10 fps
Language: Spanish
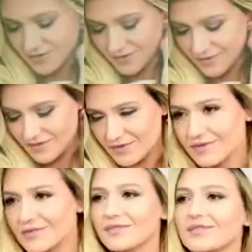y ello
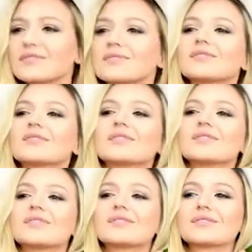
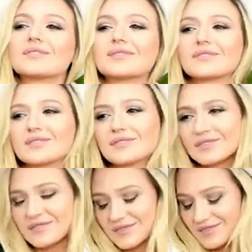juntamente en
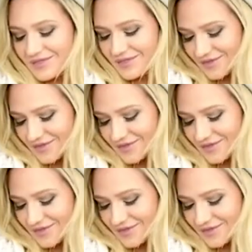tierra,